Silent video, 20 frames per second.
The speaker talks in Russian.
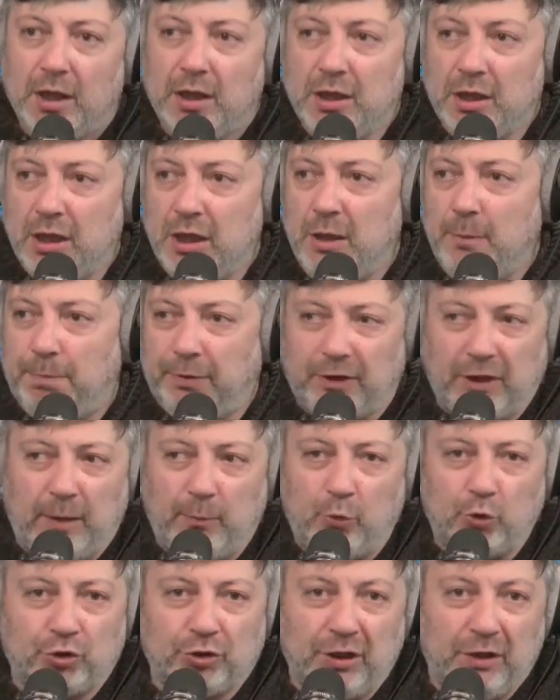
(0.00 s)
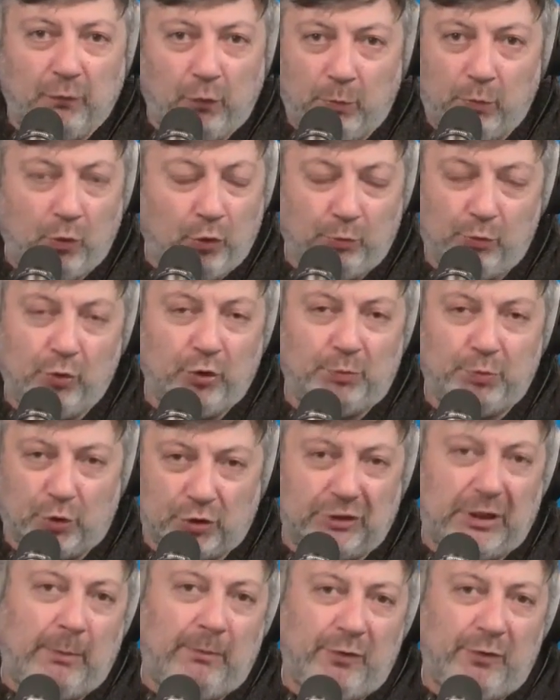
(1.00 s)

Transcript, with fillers: и потому что его он будет просто